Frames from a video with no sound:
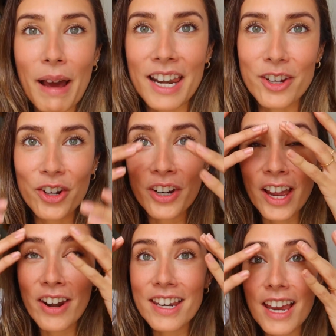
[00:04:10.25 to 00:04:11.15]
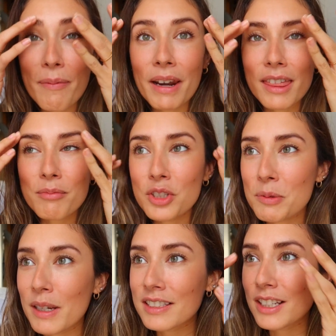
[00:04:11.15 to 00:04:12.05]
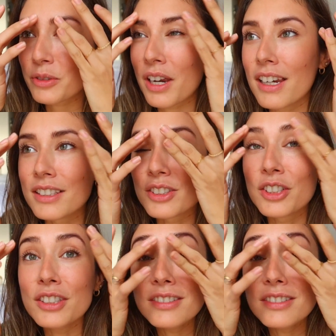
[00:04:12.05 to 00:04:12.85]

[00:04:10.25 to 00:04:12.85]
Vale, yo creo que ahora ya parece muchos más naturales, ¿no?